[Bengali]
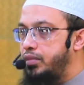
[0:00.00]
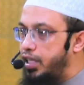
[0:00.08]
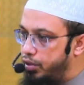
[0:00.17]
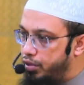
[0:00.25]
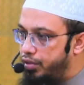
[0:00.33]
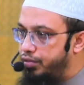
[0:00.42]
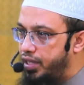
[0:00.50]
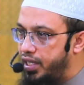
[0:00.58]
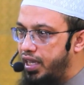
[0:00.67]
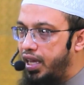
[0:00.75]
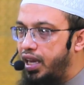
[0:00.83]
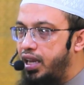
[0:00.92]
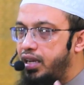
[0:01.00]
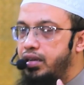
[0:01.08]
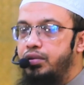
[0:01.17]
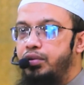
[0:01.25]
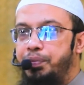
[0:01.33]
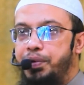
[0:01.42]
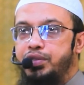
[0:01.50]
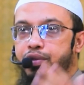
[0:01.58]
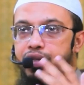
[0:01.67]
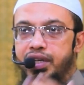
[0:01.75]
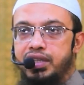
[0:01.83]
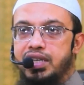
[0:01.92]
তাদের তরফ থেকে হালাল
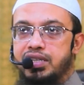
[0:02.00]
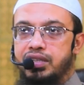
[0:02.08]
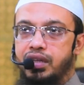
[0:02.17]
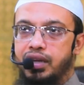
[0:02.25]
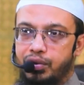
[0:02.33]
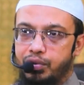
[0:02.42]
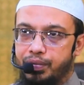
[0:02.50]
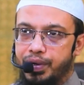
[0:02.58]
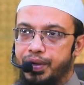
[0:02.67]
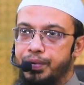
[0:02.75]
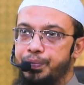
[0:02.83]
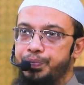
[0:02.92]
উপার্জন থেকে দান দেখা করবে